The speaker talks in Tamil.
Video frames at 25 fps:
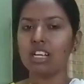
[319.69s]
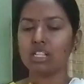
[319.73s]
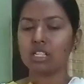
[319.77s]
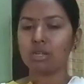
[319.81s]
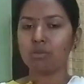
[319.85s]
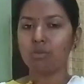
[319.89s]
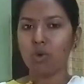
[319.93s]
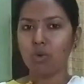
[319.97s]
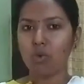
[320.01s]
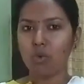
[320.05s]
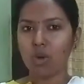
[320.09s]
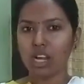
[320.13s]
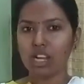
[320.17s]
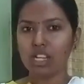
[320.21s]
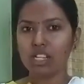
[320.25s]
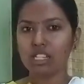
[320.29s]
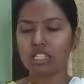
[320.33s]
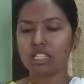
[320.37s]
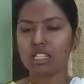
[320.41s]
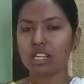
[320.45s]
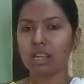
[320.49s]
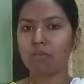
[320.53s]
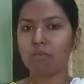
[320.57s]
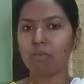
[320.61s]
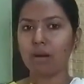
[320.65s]
ஸோ இப்போ
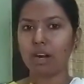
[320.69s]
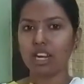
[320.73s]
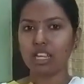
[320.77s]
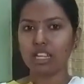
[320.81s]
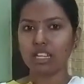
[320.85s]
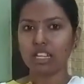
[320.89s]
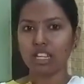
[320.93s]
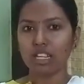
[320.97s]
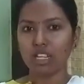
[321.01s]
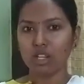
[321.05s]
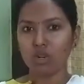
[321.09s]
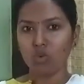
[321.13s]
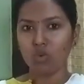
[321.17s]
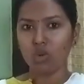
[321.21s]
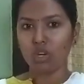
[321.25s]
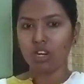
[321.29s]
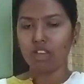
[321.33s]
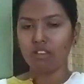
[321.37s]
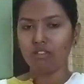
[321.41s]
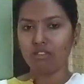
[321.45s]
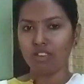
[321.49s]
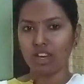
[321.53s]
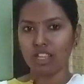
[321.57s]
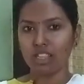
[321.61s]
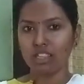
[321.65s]
ஒன்ஸ் நான் படிக்க இங்கே
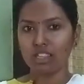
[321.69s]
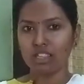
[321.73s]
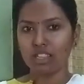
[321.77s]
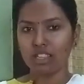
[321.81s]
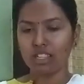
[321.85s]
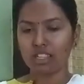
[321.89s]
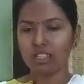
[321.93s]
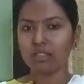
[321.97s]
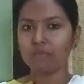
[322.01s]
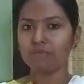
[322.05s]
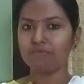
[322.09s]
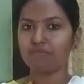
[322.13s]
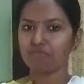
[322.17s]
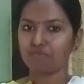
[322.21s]
உள்ளே வந்து